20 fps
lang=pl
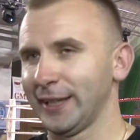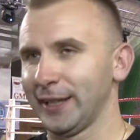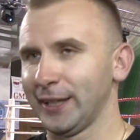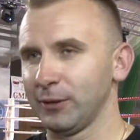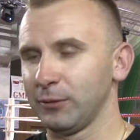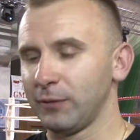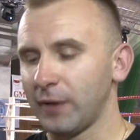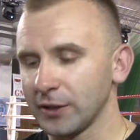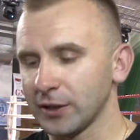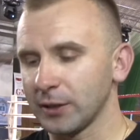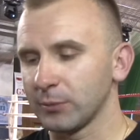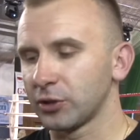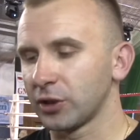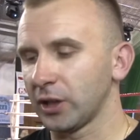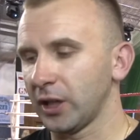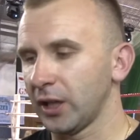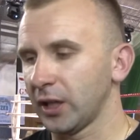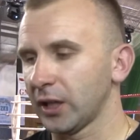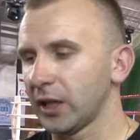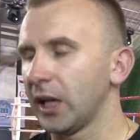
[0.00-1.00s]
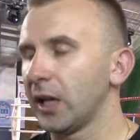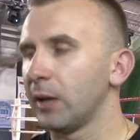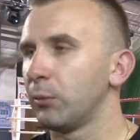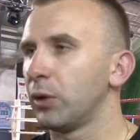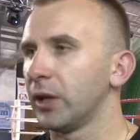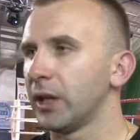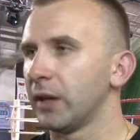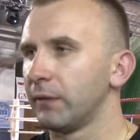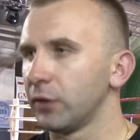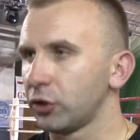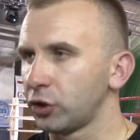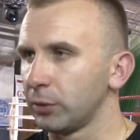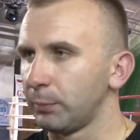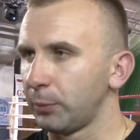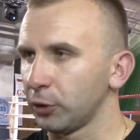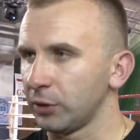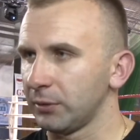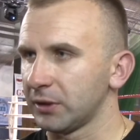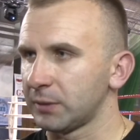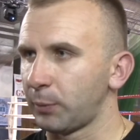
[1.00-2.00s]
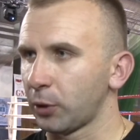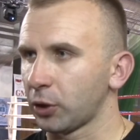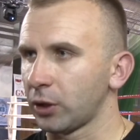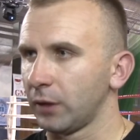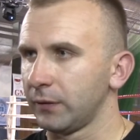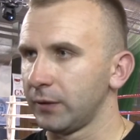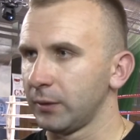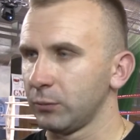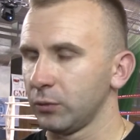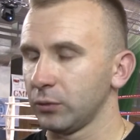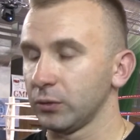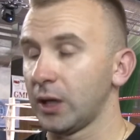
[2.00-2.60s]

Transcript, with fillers: E, uważam, że gala była na wyższym poziomie sportowym.